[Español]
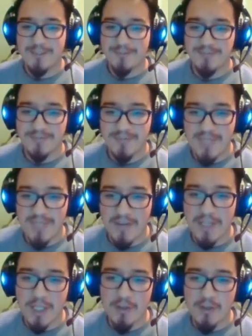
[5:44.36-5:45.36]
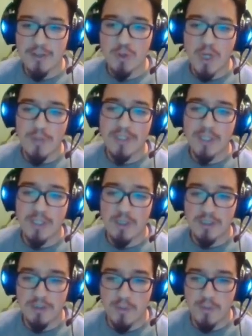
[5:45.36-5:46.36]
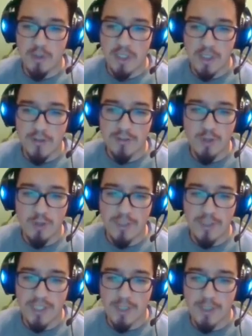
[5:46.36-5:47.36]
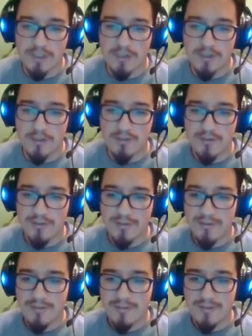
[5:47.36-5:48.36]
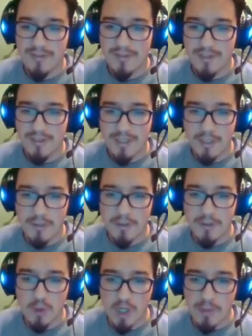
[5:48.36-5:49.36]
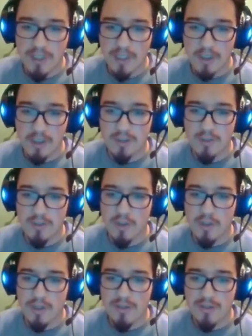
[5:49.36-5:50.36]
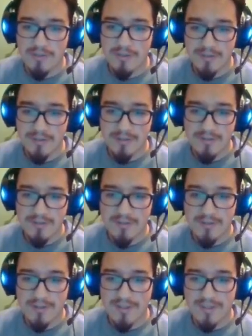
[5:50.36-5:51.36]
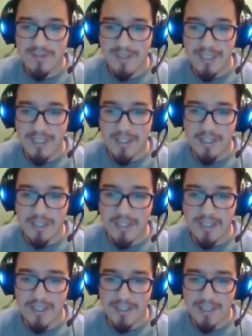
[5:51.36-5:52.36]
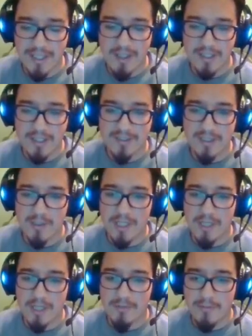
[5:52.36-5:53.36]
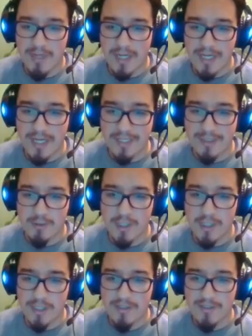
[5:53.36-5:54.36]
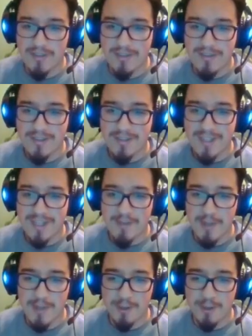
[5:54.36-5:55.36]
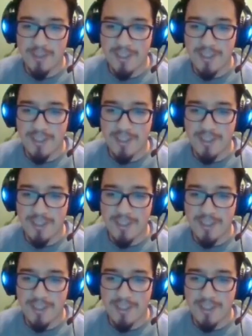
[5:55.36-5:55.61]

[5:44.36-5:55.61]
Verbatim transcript: A ver, quiero ver su herramienta de recolección, brother. Quiero ver su herramienta de recolección. Quiero ver su herramienta de recolección, brother. Que, no alcancé cuál era, a, cachar cuál era. Hermano, todos tienen.